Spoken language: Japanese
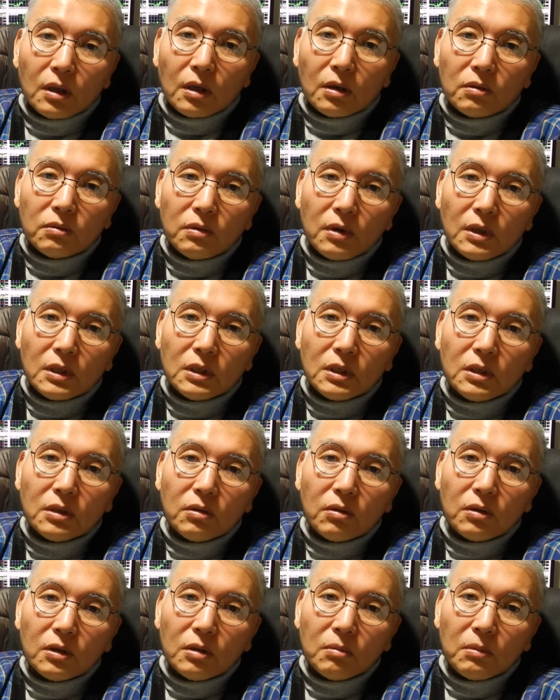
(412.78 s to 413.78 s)
で上に一
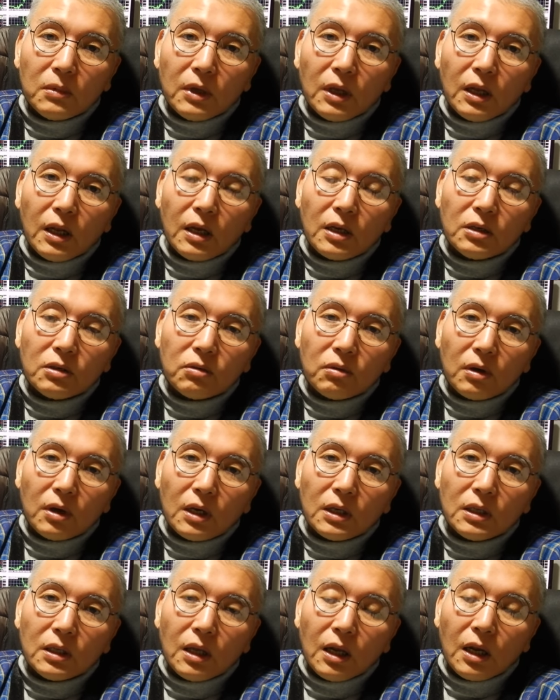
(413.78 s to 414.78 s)
人でも偉い人
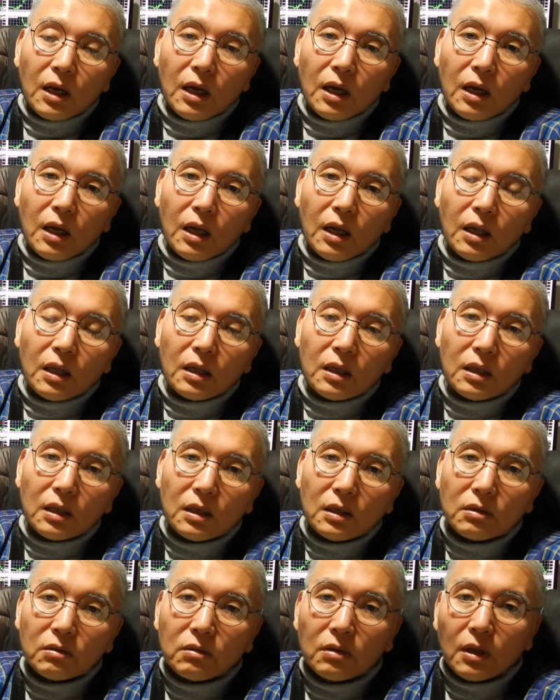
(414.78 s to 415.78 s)
がいたら
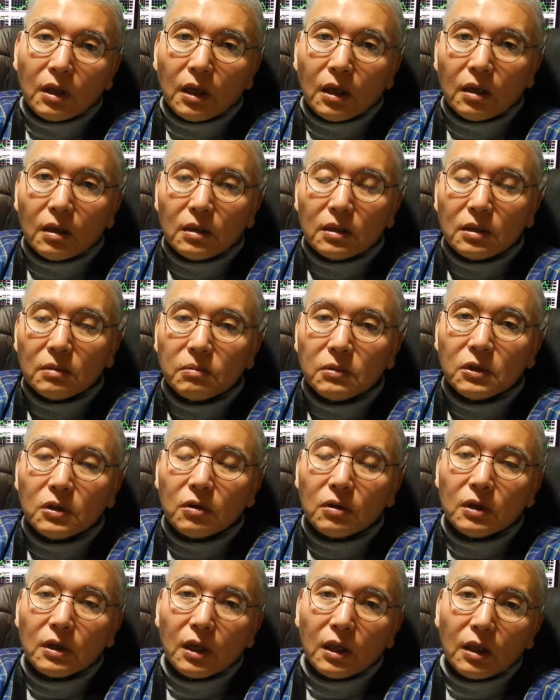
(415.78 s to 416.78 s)
あのね自分
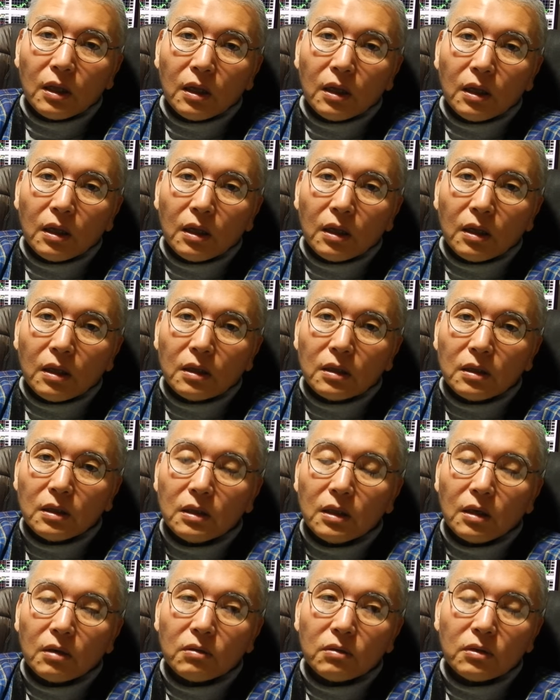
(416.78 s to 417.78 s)
よりかね
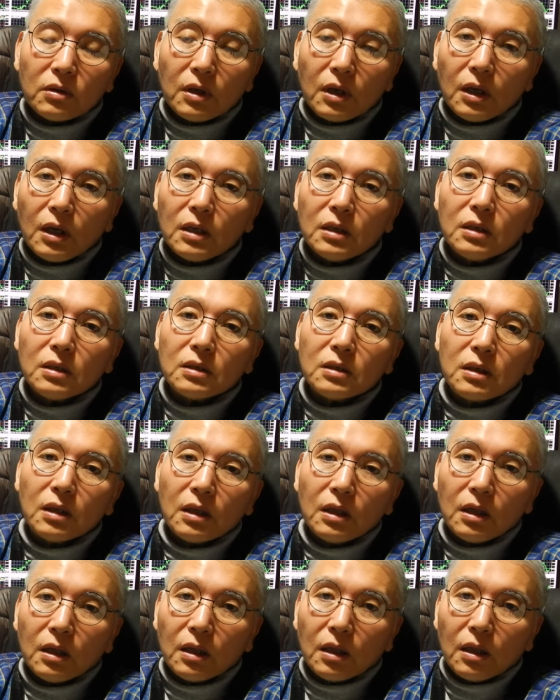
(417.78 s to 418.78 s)
言いたいこと言えないんです
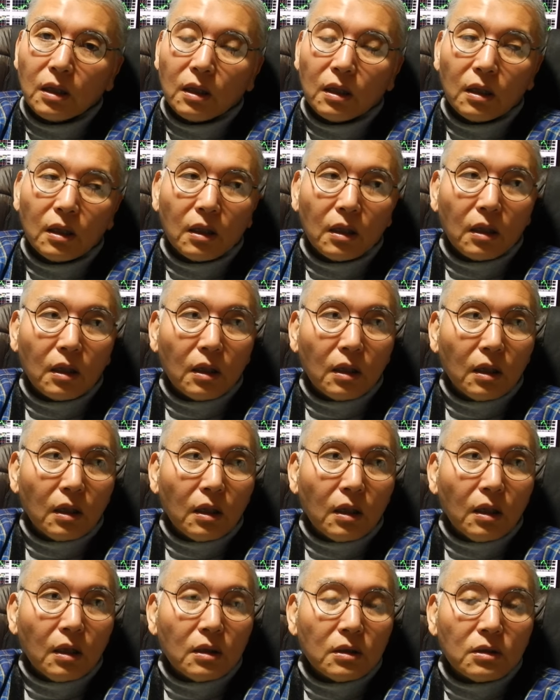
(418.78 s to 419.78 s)
ね
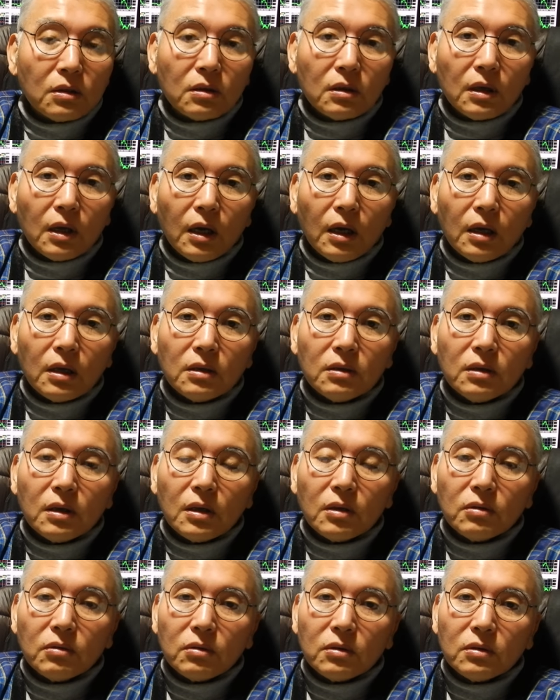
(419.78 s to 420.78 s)
それが言
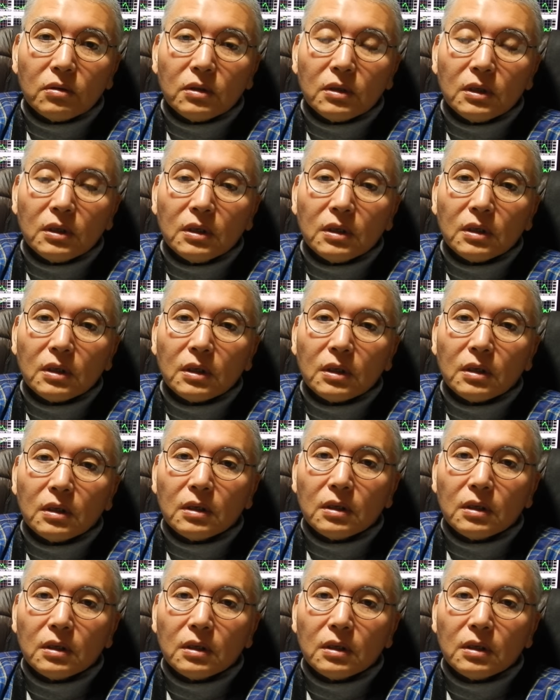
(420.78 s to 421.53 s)
えるように